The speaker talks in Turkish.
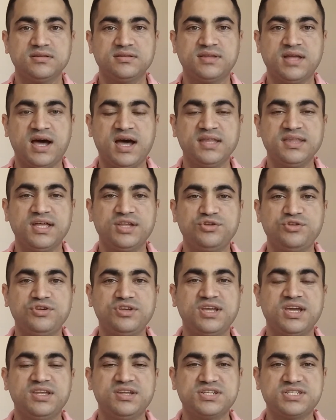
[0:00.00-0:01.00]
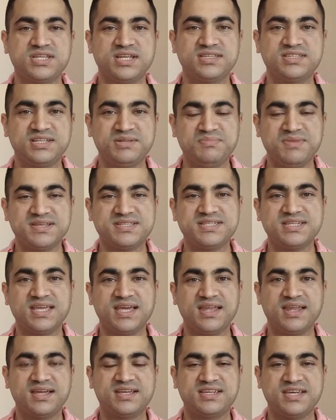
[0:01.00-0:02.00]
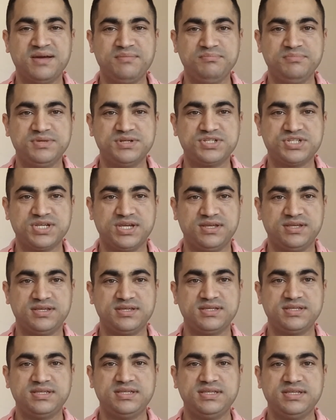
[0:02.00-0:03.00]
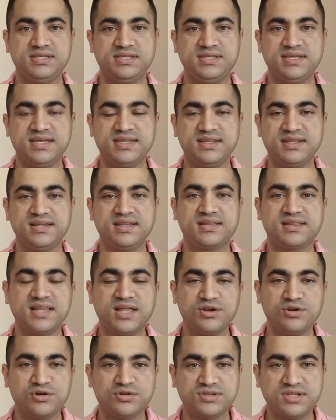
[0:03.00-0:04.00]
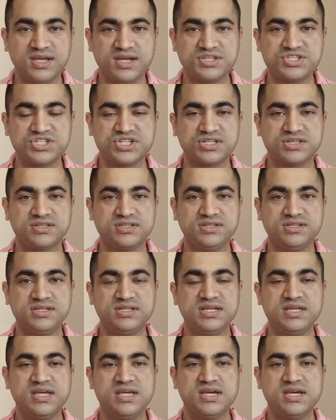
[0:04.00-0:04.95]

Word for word: daha da diyor genişletilmesi gereken bir şey. Yenilikler ortaya çıktı.